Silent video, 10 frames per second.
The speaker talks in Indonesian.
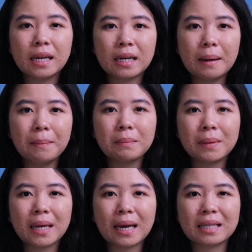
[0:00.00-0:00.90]
dan dapat
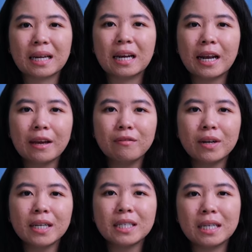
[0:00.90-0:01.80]
meningkatkan
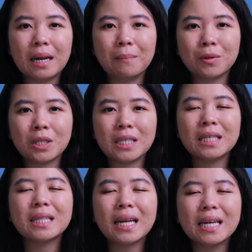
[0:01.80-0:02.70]
leverage dalam posisi
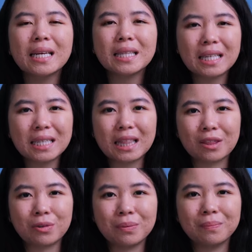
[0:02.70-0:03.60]
trading
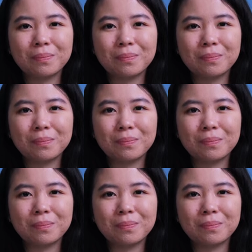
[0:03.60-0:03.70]
tertentu.